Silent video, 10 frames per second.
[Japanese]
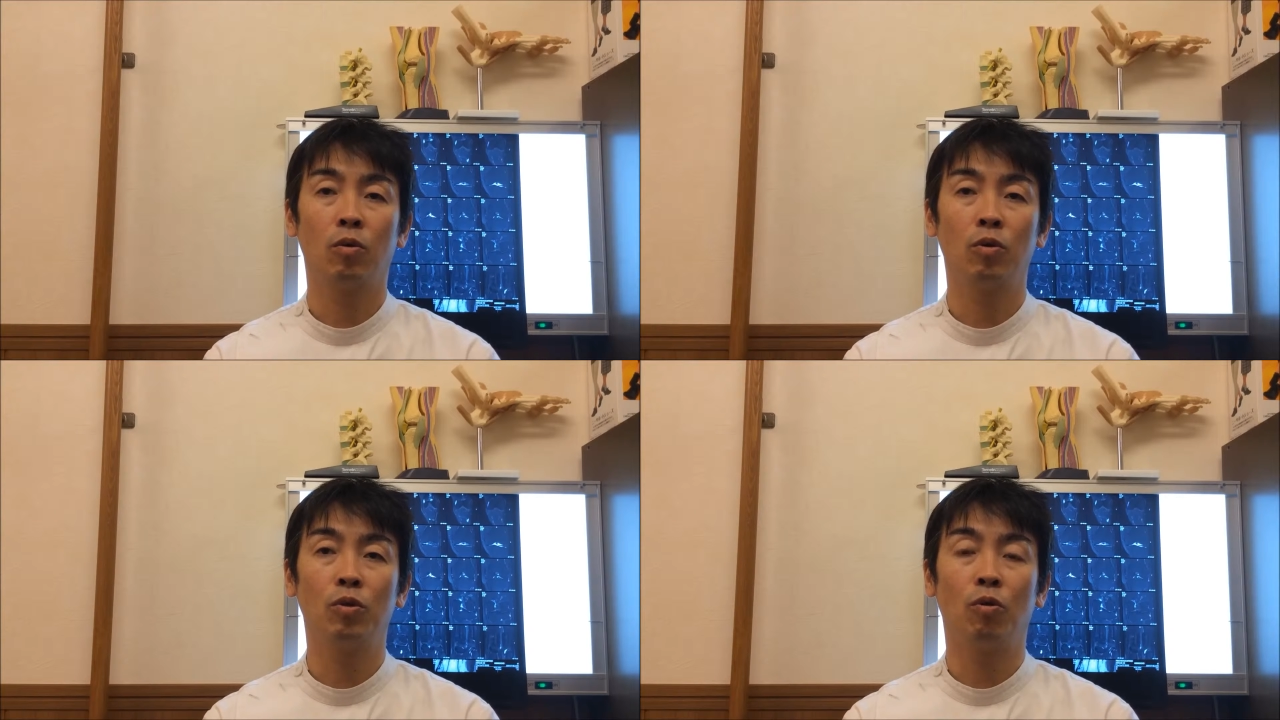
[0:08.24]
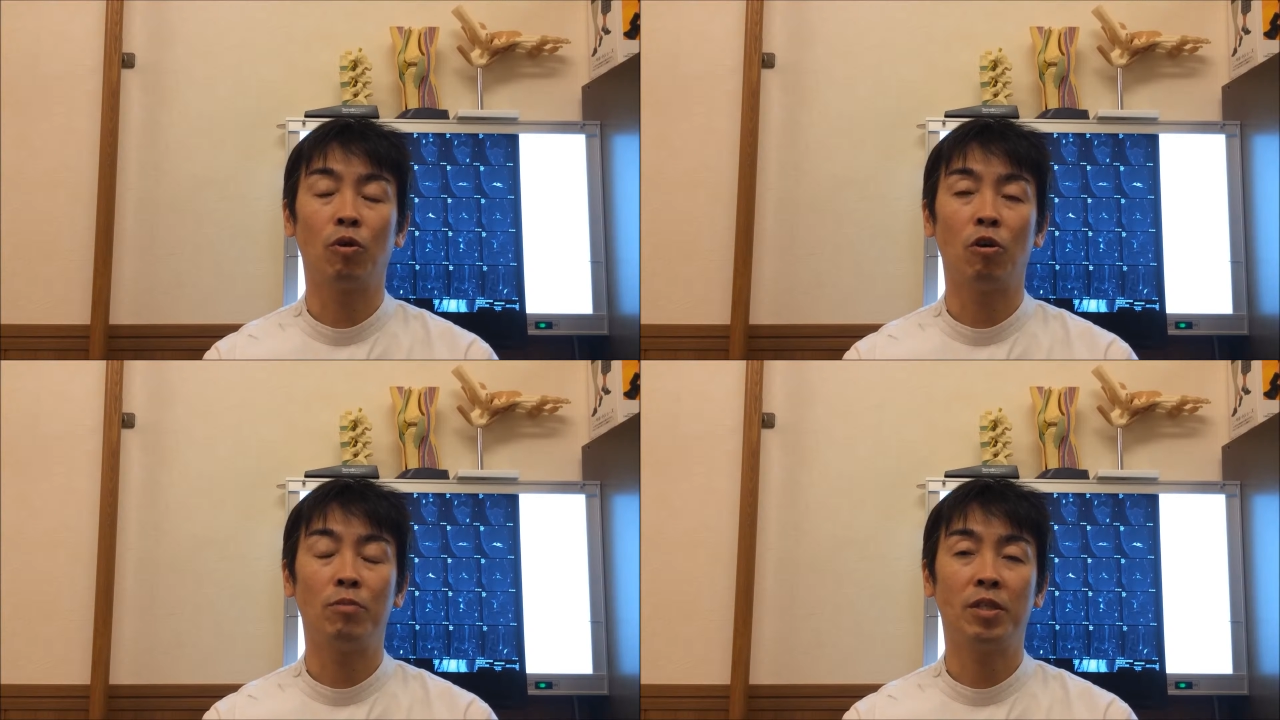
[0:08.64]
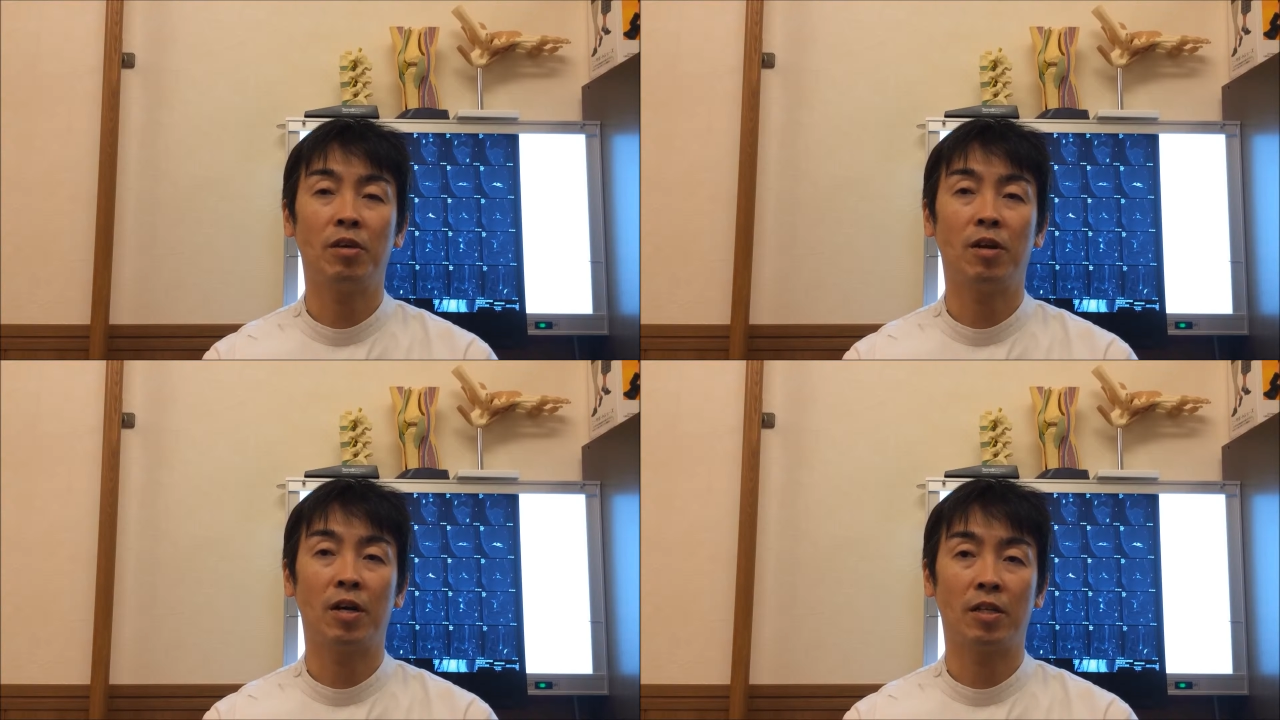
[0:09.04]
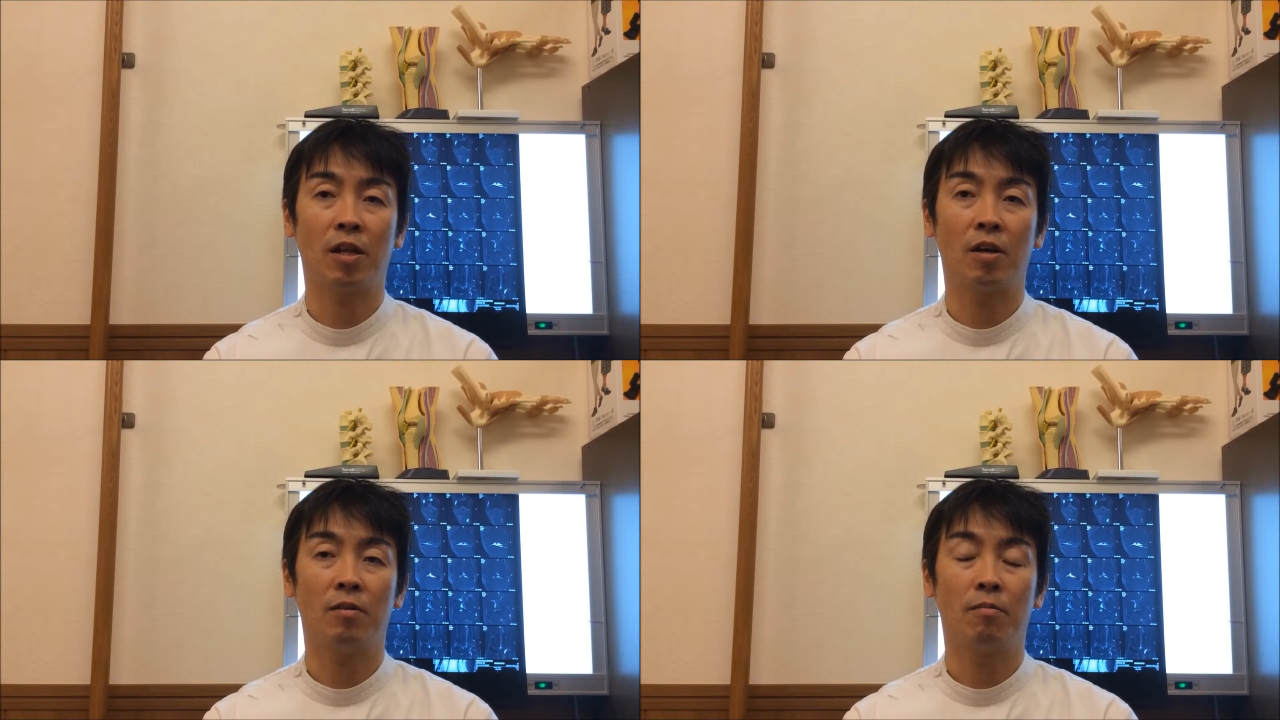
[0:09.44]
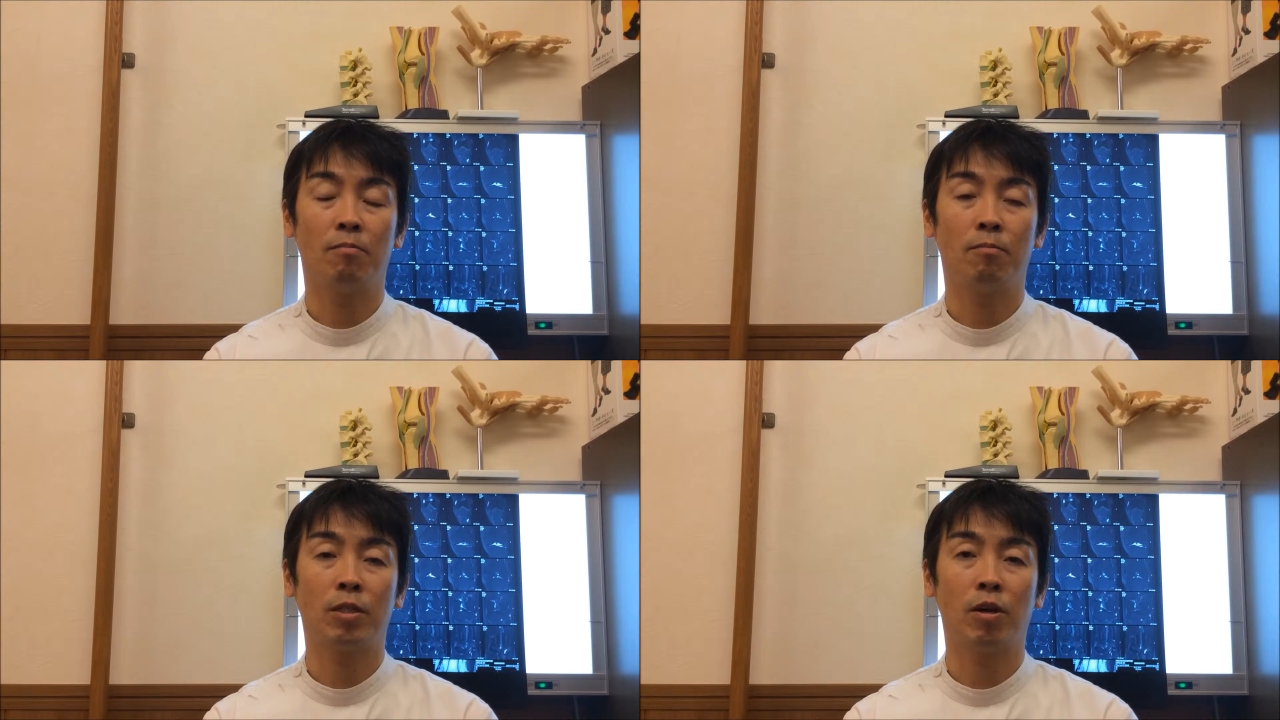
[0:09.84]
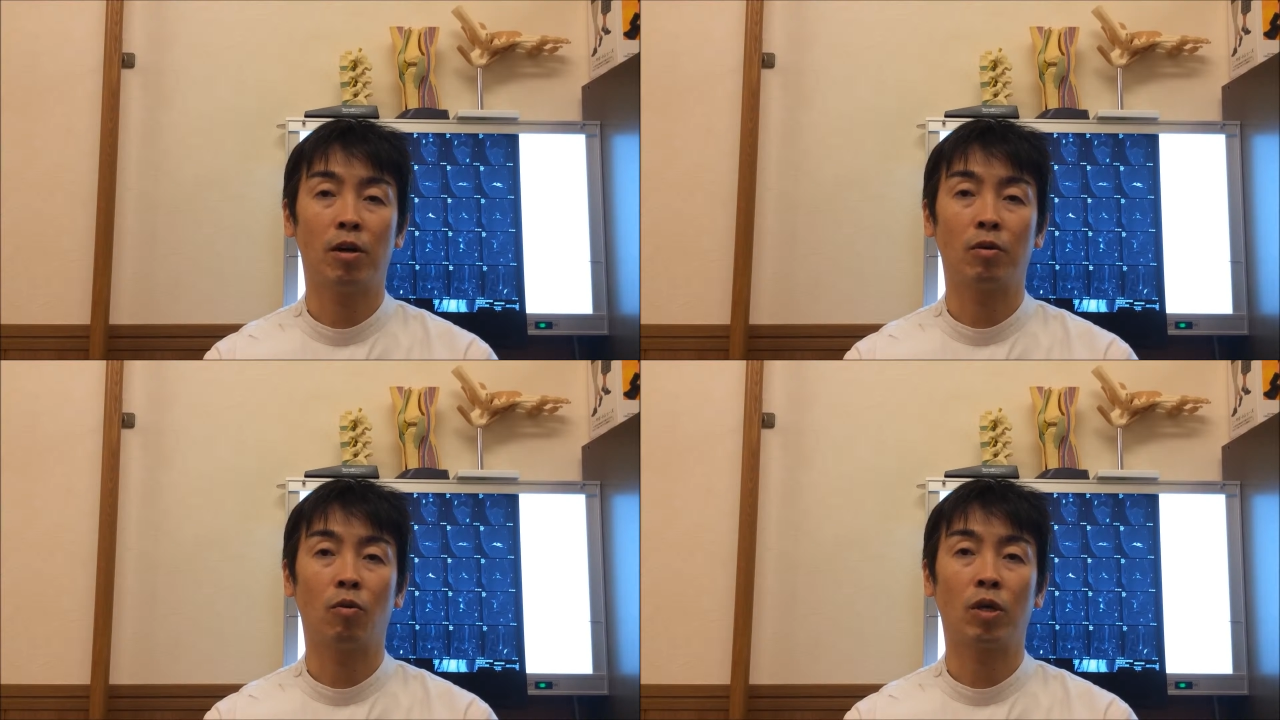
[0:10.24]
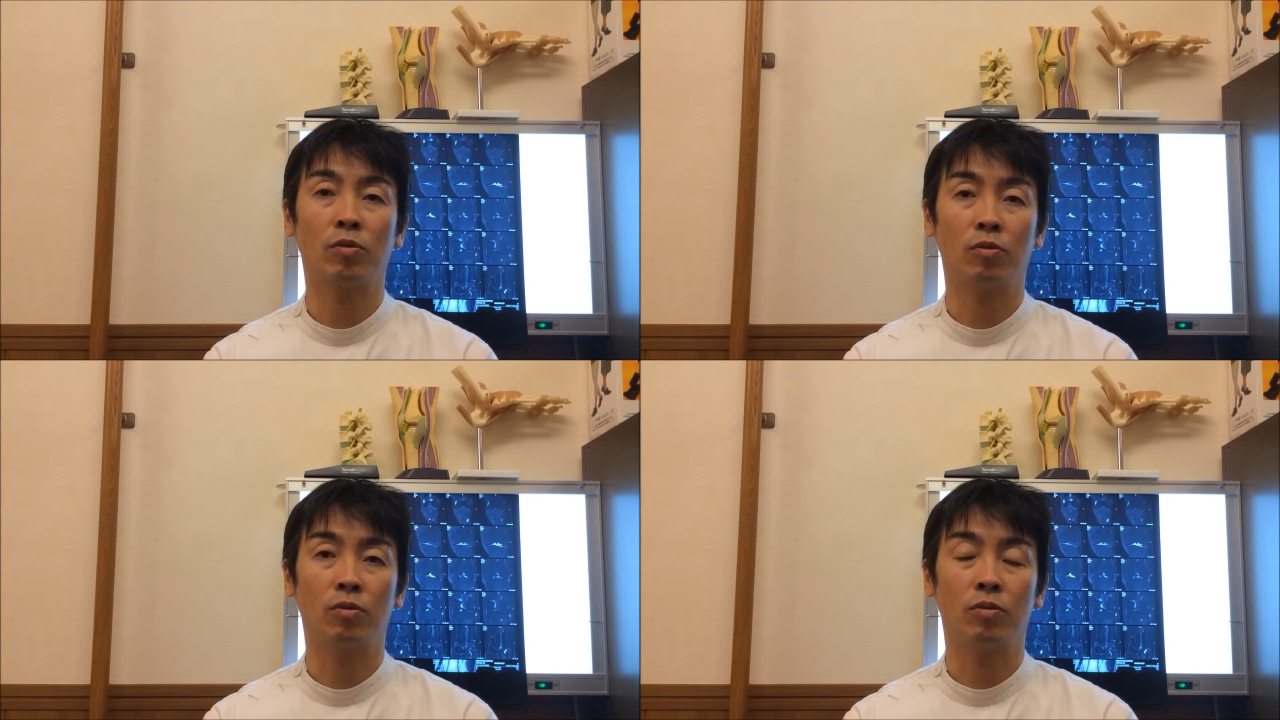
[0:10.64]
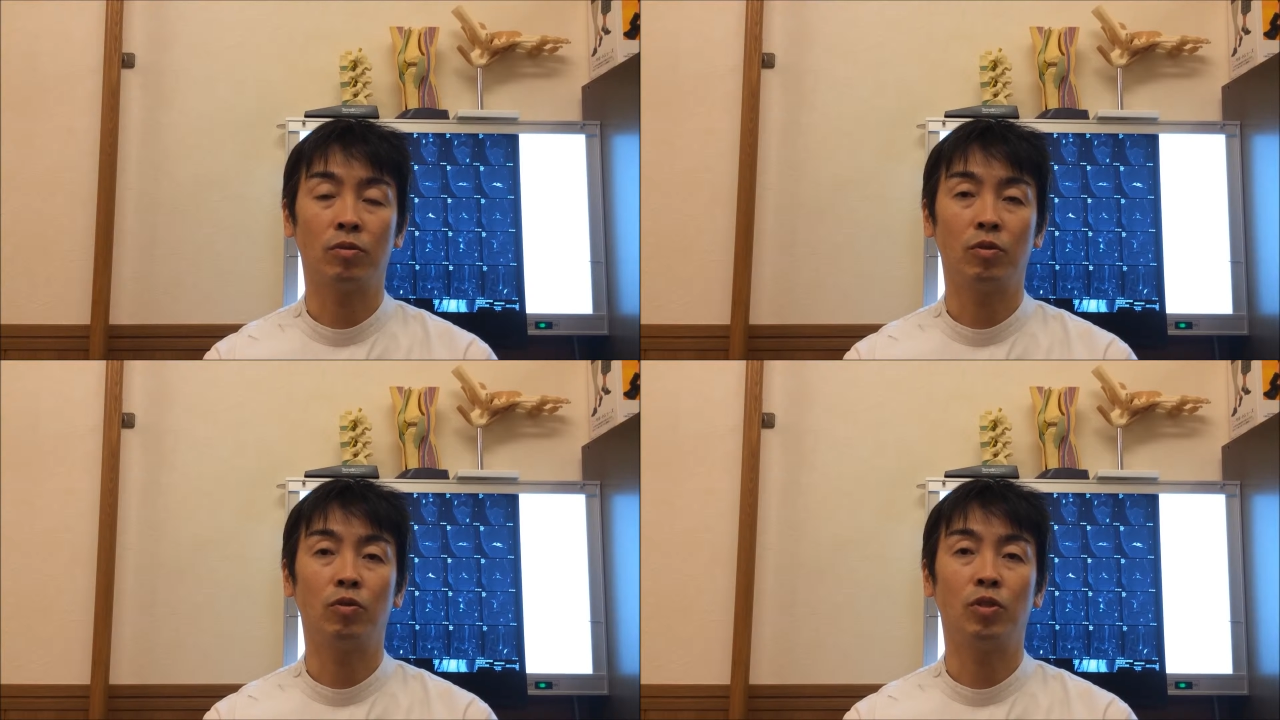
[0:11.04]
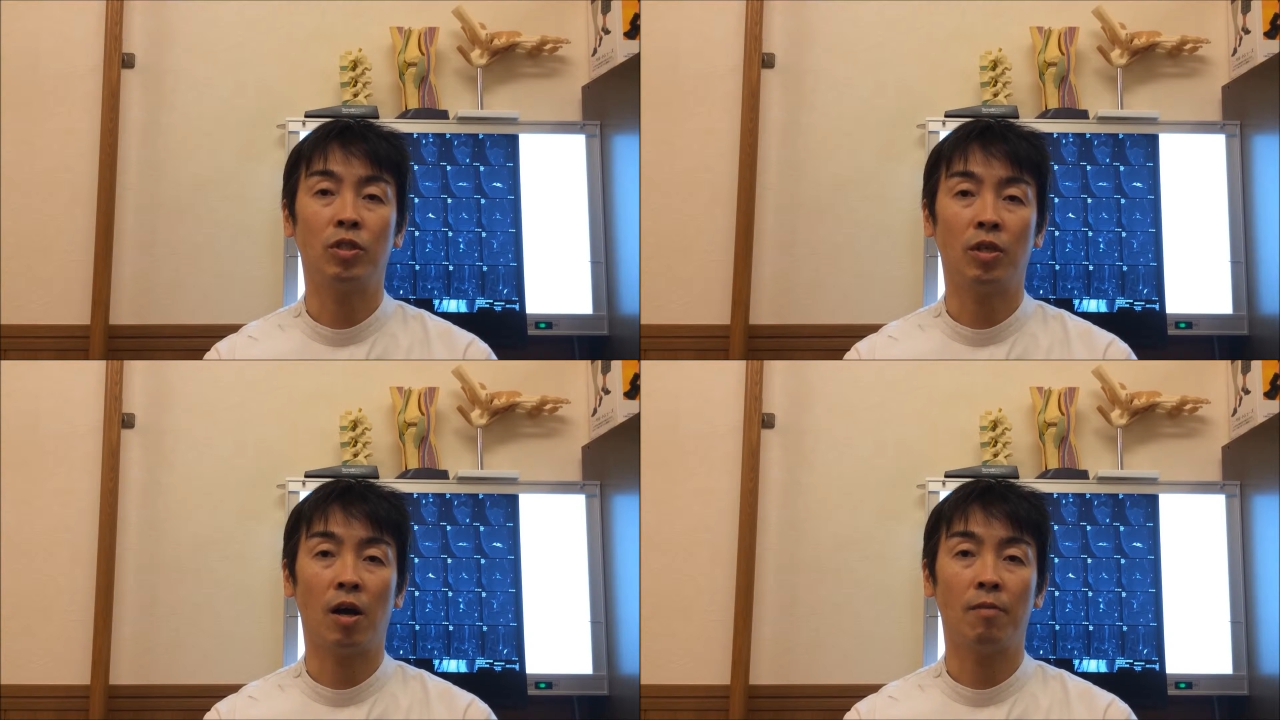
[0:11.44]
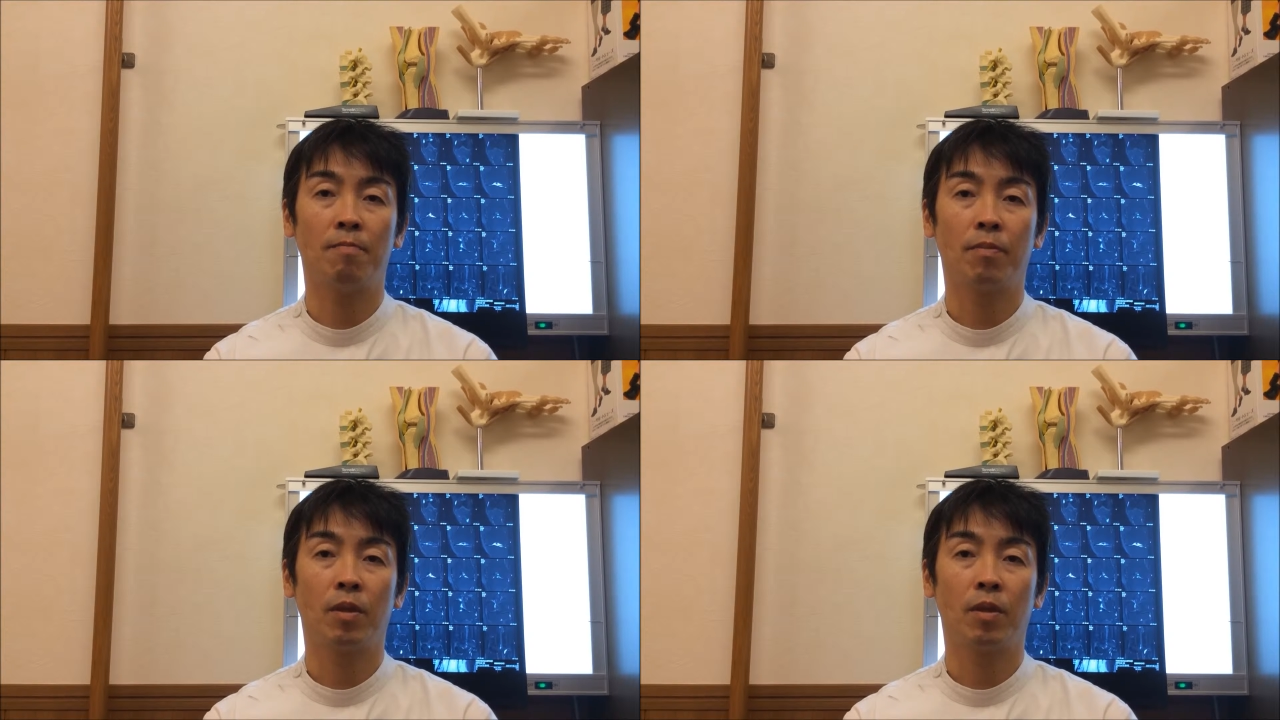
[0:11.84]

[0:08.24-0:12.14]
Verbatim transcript: この動画を見ているあなた、またはご家族、友人が